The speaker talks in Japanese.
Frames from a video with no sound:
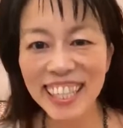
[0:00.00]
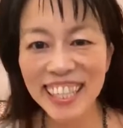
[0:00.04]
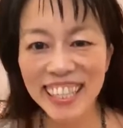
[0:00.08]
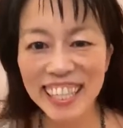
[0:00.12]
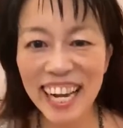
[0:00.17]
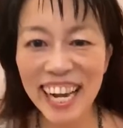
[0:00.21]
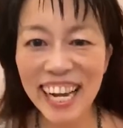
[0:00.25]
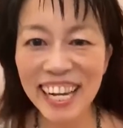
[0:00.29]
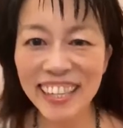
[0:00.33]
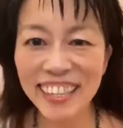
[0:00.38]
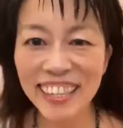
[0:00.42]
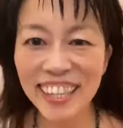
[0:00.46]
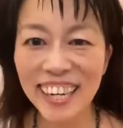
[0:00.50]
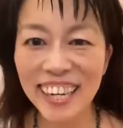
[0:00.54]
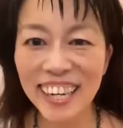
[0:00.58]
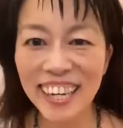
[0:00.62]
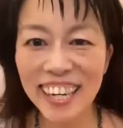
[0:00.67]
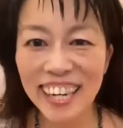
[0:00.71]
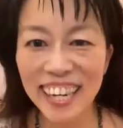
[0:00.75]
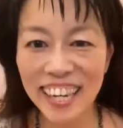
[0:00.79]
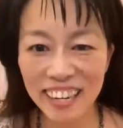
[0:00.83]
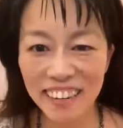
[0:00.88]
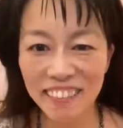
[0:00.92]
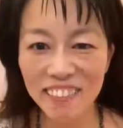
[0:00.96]
が
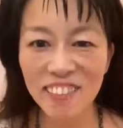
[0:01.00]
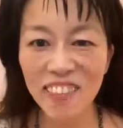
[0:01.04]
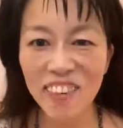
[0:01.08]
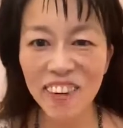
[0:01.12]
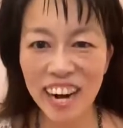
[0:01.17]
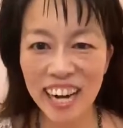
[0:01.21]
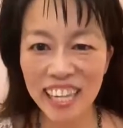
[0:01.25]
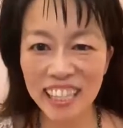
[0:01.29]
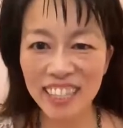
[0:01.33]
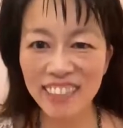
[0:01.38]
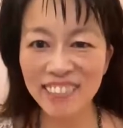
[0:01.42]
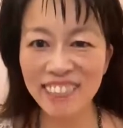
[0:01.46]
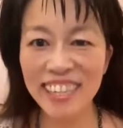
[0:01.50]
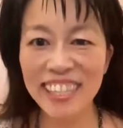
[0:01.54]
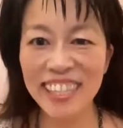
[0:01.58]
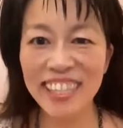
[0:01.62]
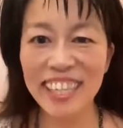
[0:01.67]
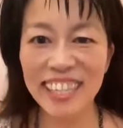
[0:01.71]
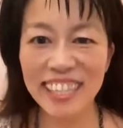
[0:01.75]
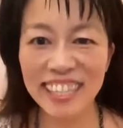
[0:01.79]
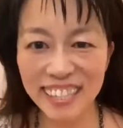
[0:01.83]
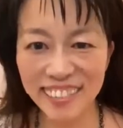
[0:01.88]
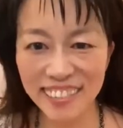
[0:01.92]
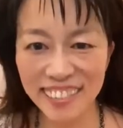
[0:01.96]
もう集まって
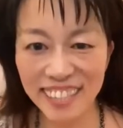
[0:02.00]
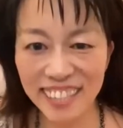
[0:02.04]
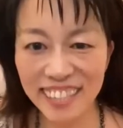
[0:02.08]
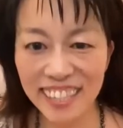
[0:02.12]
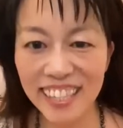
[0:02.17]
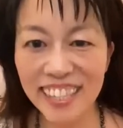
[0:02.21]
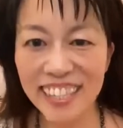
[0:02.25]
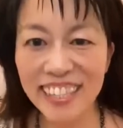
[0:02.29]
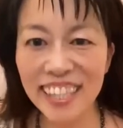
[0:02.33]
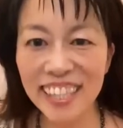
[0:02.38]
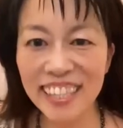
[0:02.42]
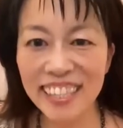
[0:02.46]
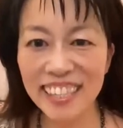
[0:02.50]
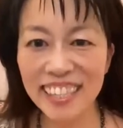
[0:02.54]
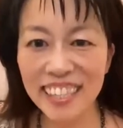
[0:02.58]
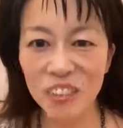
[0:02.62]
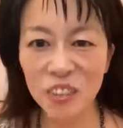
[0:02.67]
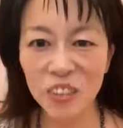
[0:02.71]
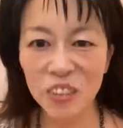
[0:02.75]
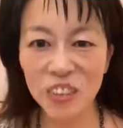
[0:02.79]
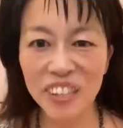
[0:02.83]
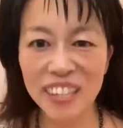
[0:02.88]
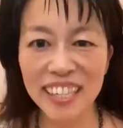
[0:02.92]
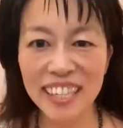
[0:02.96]
きてくださったっていう
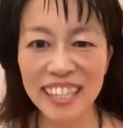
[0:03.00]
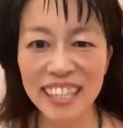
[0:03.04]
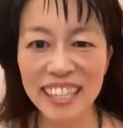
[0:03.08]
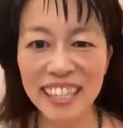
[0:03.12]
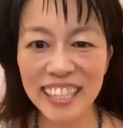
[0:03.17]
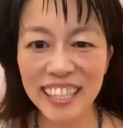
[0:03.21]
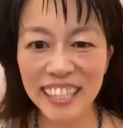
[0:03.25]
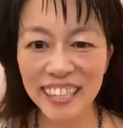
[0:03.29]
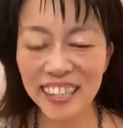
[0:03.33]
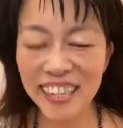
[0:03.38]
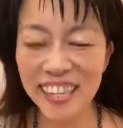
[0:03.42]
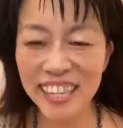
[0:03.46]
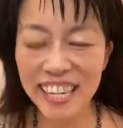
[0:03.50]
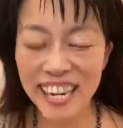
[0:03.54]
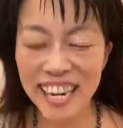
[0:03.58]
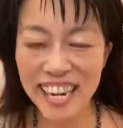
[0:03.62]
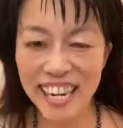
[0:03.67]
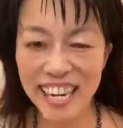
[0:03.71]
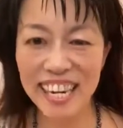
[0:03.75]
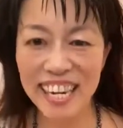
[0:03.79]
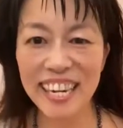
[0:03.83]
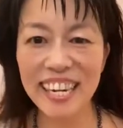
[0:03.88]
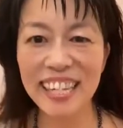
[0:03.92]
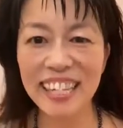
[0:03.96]
ことなんです。それ
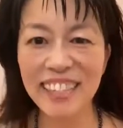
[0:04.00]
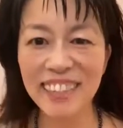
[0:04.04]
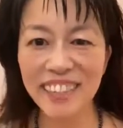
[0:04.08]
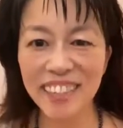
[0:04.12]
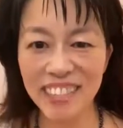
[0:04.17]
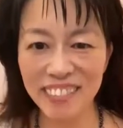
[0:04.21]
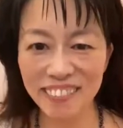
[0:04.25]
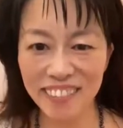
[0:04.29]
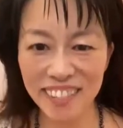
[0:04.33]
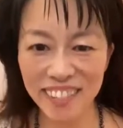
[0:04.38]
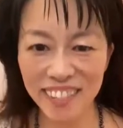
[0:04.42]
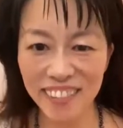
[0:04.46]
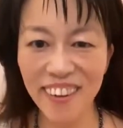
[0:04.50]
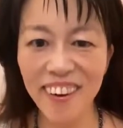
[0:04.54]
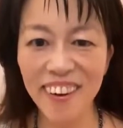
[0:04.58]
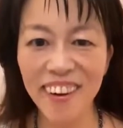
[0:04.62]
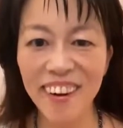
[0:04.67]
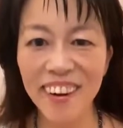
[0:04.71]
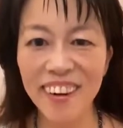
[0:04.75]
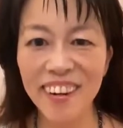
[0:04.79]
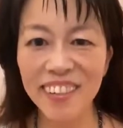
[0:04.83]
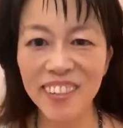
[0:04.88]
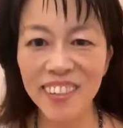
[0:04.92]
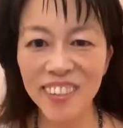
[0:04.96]
で広島の
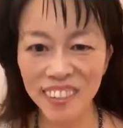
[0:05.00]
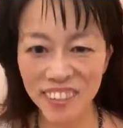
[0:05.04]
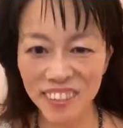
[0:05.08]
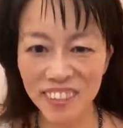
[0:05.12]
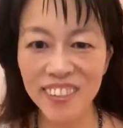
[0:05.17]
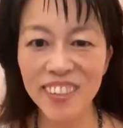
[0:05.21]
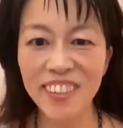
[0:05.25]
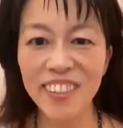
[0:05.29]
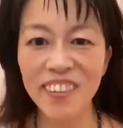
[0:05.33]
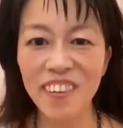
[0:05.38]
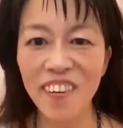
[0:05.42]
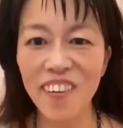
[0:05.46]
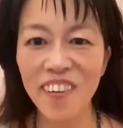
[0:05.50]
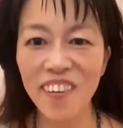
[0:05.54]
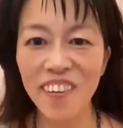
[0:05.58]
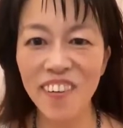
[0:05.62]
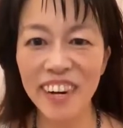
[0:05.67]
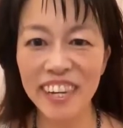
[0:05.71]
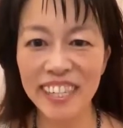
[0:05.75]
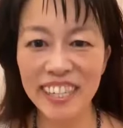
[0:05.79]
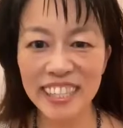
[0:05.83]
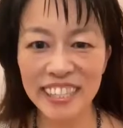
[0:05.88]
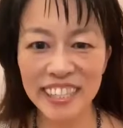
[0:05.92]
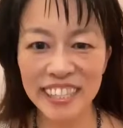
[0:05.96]
鶴を
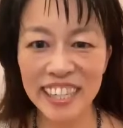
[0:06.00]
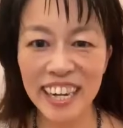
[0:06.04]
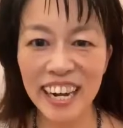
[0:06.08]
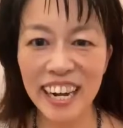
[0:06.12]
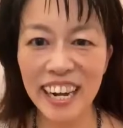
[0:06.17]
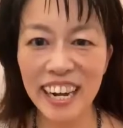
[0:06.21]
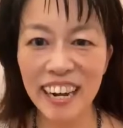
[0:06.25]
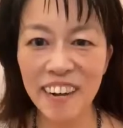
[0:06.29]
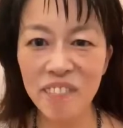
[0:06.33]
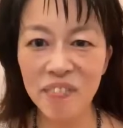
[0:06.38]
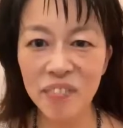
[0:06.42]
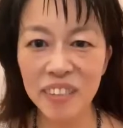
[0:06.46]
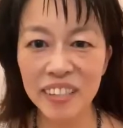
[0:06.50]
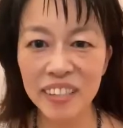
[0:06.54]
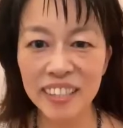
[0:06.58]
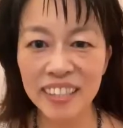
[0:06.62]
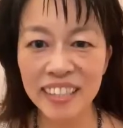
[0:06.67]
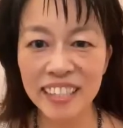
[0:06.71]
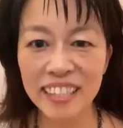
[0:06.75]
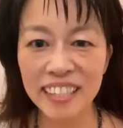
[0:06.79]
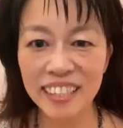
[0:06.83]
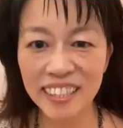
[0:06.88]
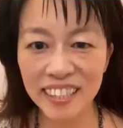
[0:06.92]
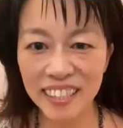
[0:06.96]
私が
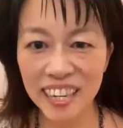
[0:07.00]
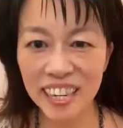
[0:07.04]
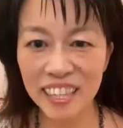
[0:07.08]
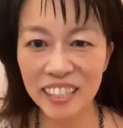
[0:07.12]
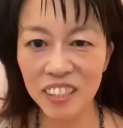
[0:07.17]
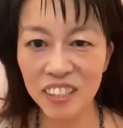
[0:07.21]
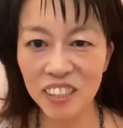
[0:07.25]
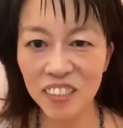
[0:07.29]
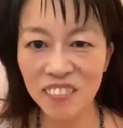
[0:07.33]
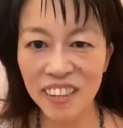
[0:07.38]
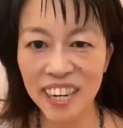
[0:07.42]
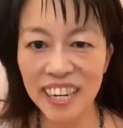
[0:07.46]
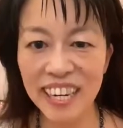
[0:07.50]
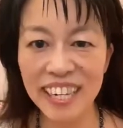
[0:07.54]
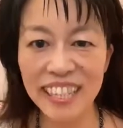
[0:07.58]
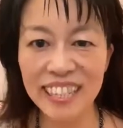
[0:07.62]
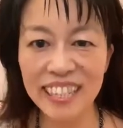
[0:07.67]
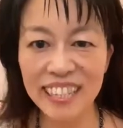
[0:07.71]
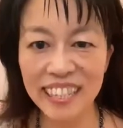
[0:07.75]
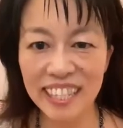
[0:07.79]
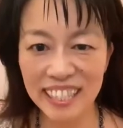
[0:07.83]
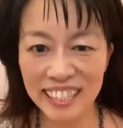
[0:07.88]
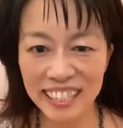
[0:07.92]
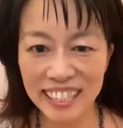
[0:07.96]
イスラエルと
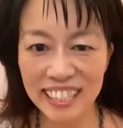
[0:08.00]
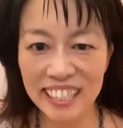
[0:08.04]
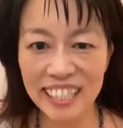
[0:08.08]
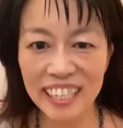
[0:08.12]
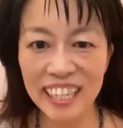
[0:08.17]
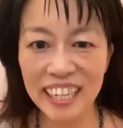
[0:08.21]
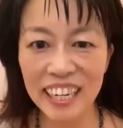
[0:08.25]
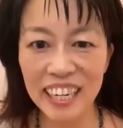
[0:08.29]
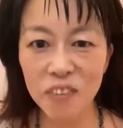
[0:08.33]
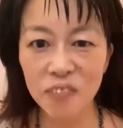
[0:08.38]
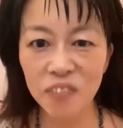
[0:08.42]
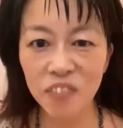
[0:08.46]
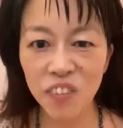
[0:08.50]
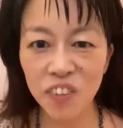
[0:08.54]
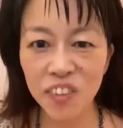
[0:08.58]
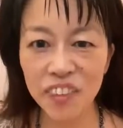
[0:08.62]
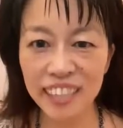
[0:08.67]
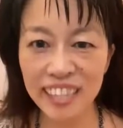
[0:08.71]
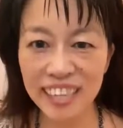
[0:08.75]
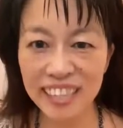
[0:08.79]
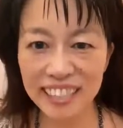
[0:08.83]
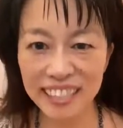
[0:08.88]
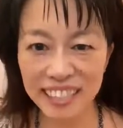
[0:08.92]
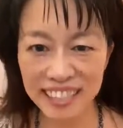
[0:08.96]
パレスチナに持っ
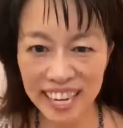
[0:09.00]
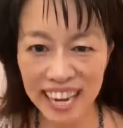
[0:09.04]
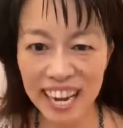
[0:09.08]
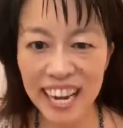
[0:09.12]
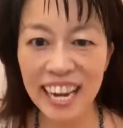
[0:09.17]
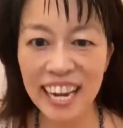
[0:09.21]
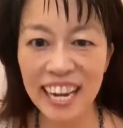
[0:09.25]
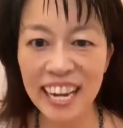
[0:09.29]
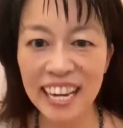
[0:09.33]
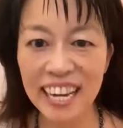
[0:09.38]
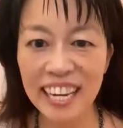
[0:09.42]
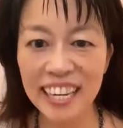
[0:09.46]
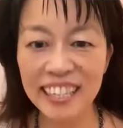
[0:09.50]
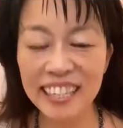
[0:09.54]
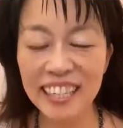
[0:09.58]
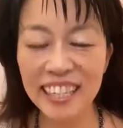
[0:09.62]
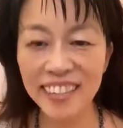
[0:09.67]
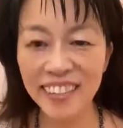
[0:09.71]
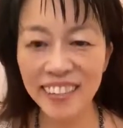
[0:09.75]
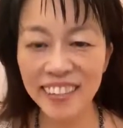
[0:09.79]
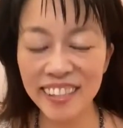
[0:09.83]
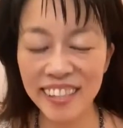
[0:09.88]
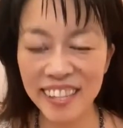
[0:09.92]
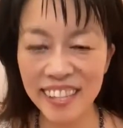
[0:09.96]
ていって、で
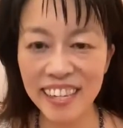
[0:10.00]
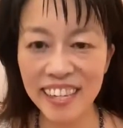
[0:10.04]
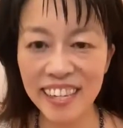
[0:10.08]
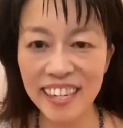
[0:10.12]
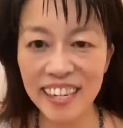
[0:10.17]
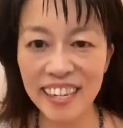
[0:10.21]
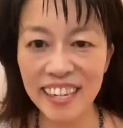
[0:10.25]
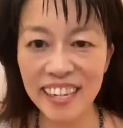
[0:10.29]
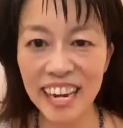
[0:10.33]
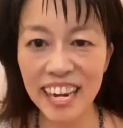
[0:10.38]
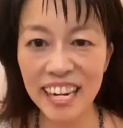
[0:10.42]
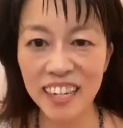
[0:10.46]
それで